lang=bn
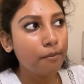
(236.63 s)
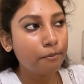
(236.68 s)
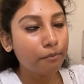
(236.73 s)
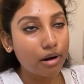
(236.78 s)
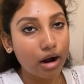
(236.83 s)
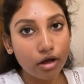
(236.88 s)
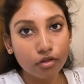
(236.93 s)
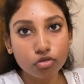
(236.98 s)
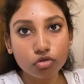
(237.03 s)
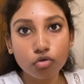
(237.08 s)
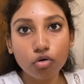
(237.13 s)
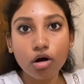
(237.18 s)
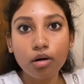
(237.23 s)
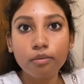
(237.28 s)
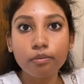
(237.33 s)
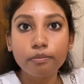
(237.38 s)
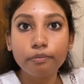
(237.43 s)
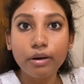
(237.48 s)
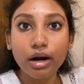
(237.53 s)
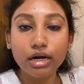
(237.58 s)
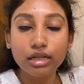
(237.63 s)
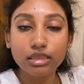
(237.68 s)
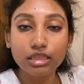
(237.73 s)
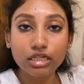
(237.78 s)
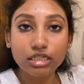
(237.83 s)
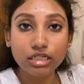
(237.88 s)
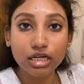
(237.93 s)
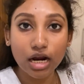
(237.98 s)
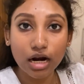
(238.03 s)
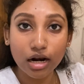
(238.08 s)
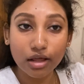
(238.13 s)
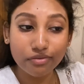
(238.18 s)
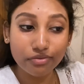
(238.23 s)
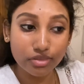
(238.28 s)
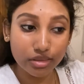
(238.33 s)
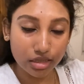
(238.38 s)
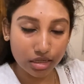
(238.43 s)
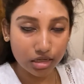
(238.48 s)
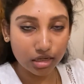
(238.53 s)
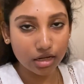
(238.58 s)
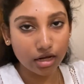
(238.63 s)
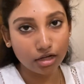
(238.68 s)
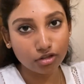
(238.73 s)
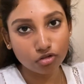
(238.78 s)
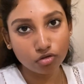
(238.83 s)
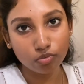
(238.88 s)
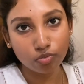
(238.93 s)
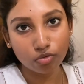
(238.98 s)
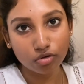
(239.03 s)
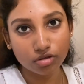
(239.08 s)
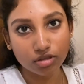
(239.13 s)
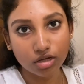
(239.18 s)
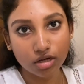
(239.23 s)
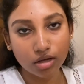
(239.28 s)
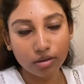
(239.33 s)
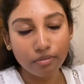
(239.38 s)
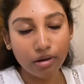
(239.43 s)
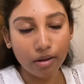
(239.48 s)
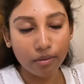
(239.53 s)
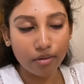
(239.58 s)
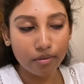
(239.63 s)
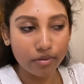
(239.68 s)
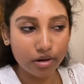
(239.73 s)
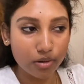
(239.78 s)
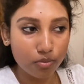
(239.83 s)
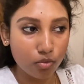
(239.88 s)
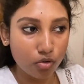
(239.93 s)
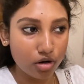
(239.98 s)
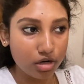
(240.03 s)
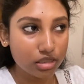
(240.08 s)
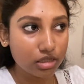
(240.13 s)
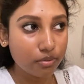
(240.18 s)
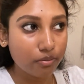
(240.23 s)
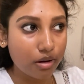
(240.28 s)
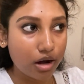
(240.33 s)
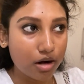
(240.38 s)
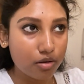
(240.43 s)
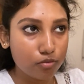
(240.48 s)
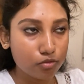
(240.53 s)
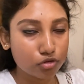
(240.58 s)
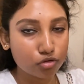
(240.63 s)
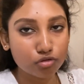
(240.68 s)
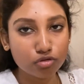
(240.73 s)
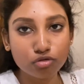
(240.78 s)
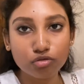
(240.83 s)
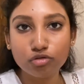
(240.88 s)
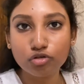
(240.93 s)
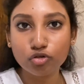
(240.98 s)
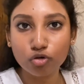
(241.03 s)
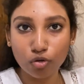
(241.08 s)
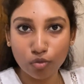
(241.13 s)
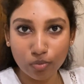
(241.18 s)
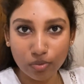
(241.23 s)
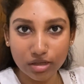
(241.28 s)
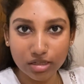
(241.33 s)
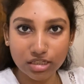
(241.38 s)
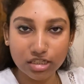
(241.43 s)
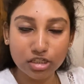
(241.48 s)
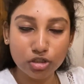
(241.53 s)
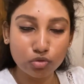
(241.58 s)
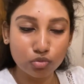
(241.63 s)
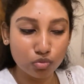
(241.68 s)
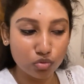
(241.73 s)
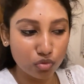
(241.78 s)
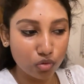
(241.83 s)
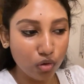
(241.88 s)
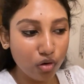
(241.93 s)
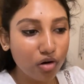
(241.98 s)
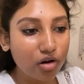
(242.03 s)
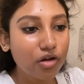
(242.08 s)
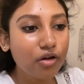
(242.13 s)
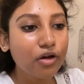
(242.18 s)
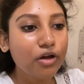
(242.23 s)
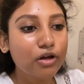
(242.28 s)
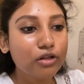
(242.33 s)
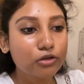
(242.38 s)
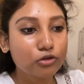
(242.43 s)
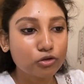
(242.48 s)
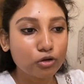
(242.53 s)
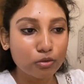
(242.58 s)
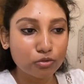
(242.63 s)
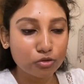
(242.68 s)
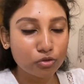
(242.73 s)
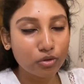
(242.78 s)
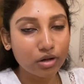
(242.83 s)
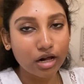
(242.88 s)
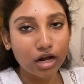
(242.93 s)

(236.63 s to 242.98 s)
মা তো বাড়িতে সারা দিন কাজল পরে থাকে বাবা আমাকে বলে যে মার মতন তুই চোখ পেয়েছিস সুন্দর তো সবসময়